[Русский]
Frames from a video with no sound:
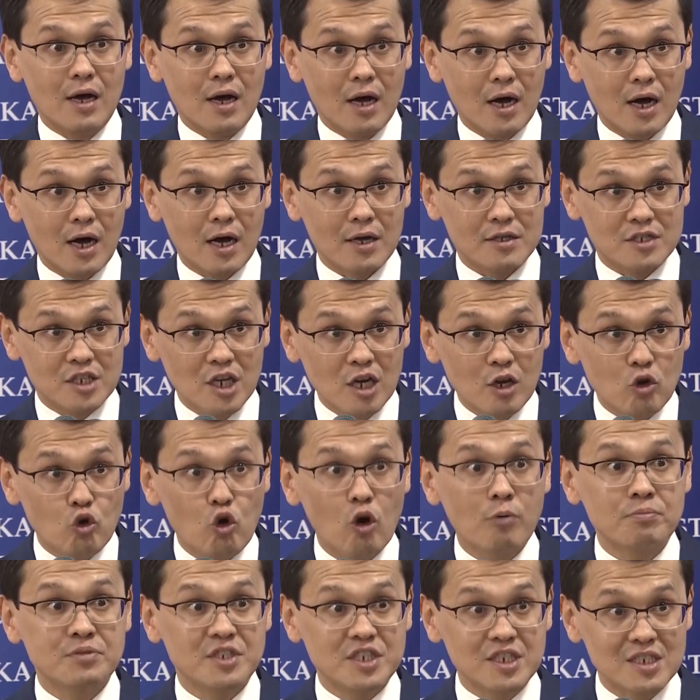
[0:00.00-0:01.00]
а,
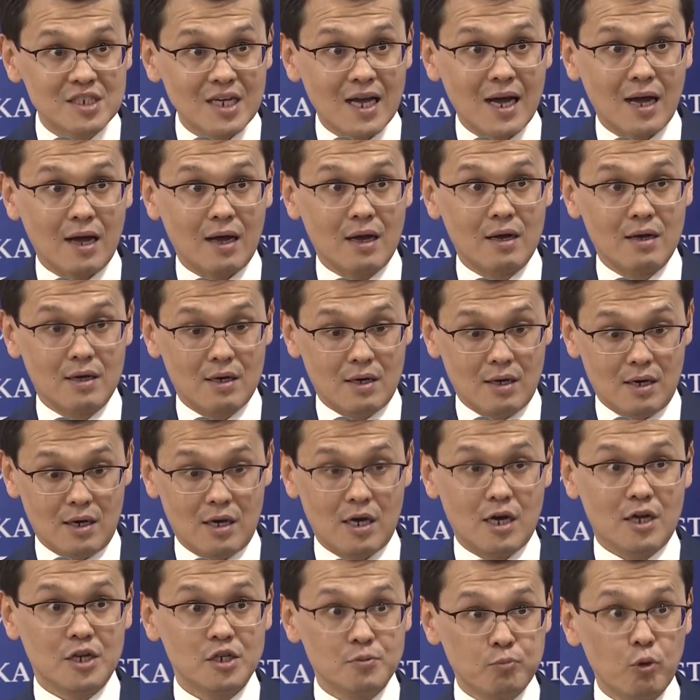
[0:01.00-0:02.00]
телеком-сетях
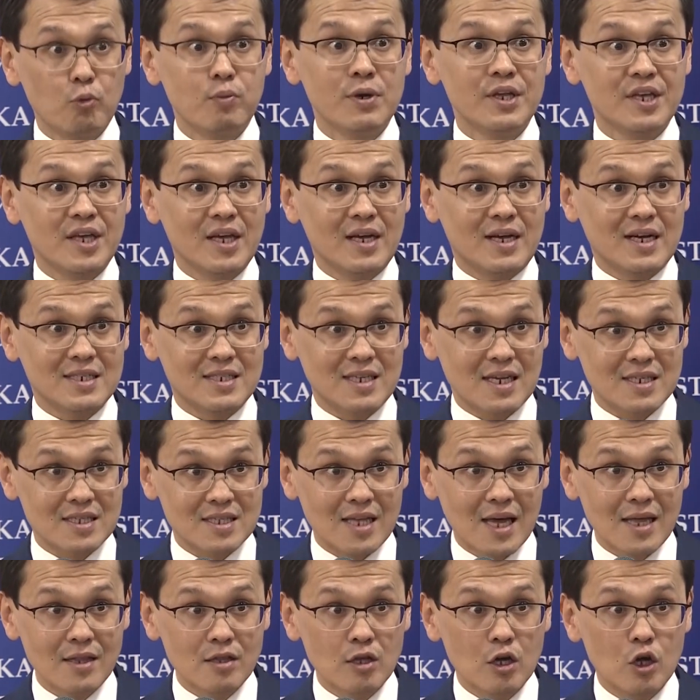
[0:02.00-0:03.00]
а, Республики
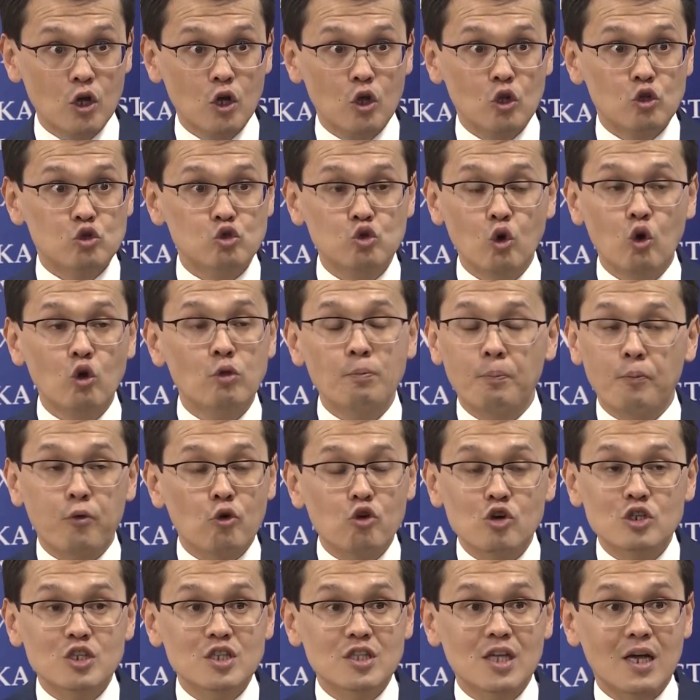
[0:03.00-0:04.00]
Казахстан, то он
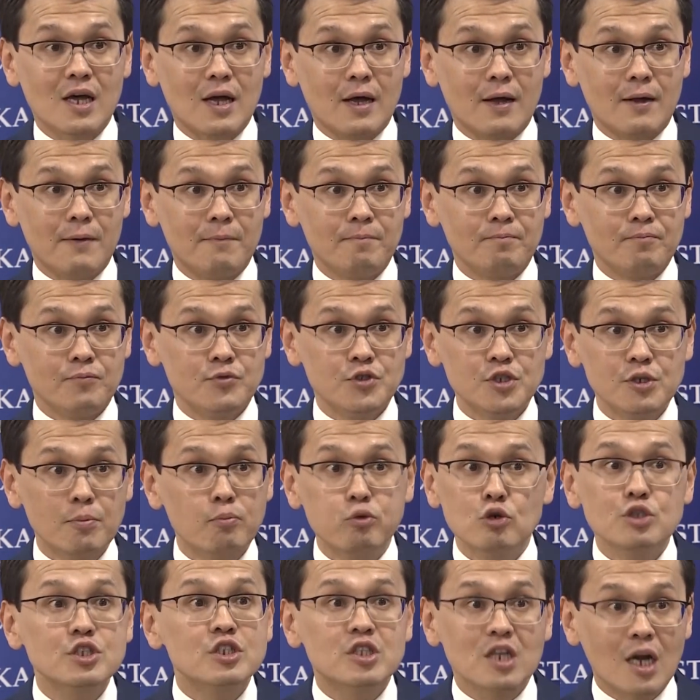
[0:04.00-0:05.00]
просто не
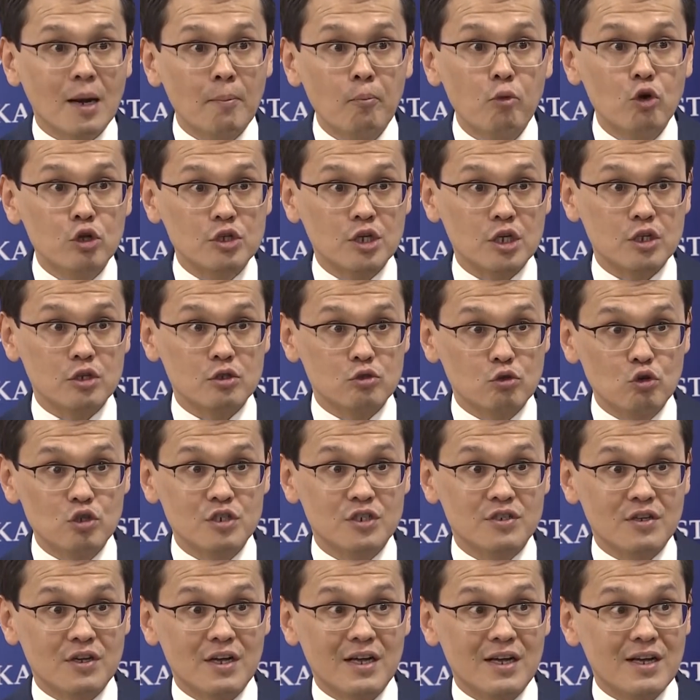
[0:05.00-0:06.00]
будет работать. То
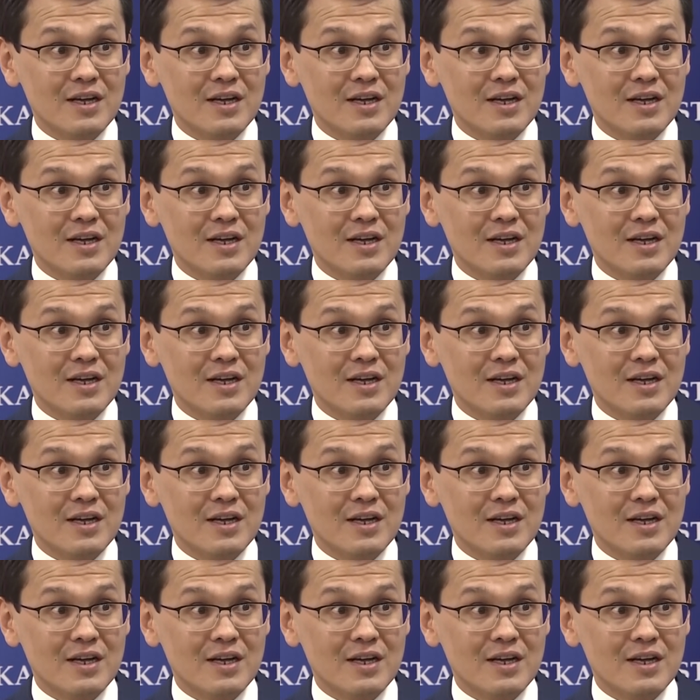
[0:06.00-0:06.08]
есть